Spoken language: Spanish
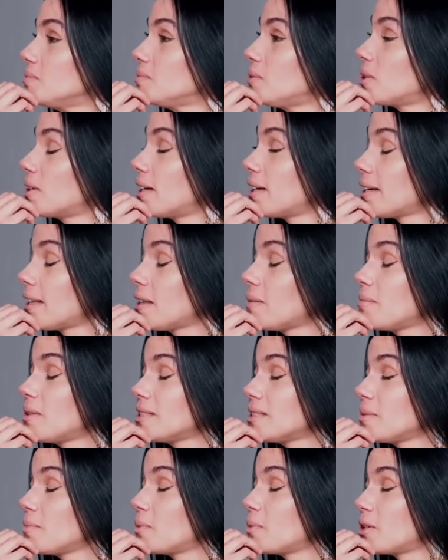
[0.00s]
porque nada
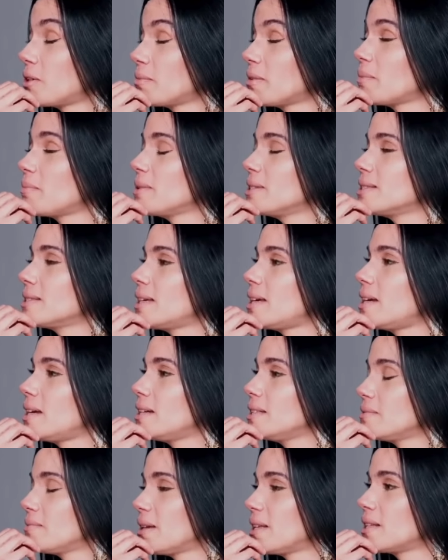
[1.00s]
más de ponerme a pensar a
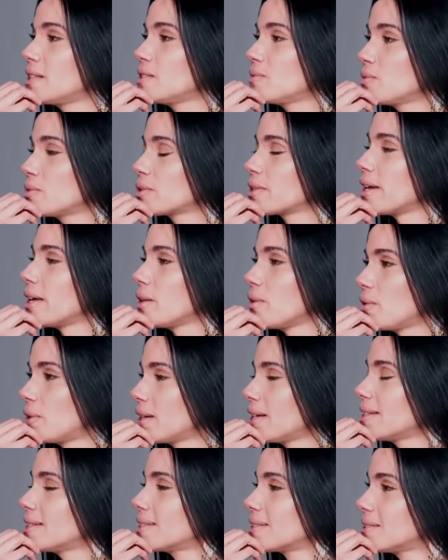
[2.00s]
las madres
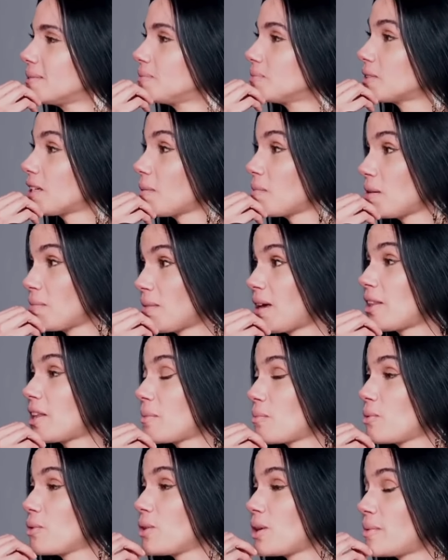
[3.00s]
buscadoras, que mi
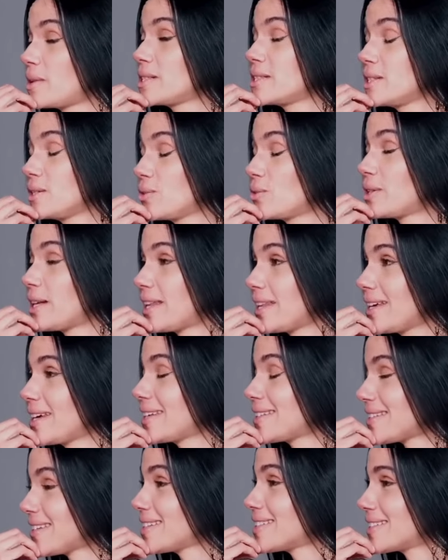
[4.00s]
madre pudo haber sido una de
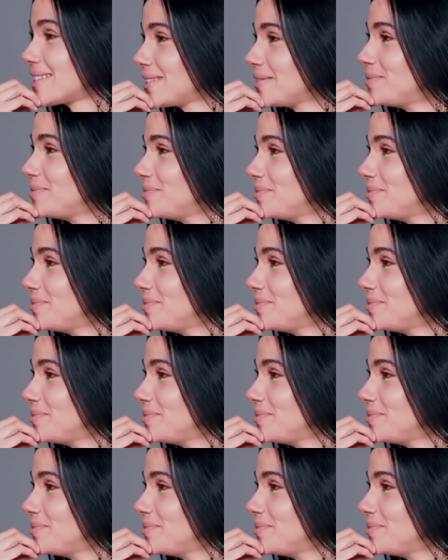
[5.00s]
esas.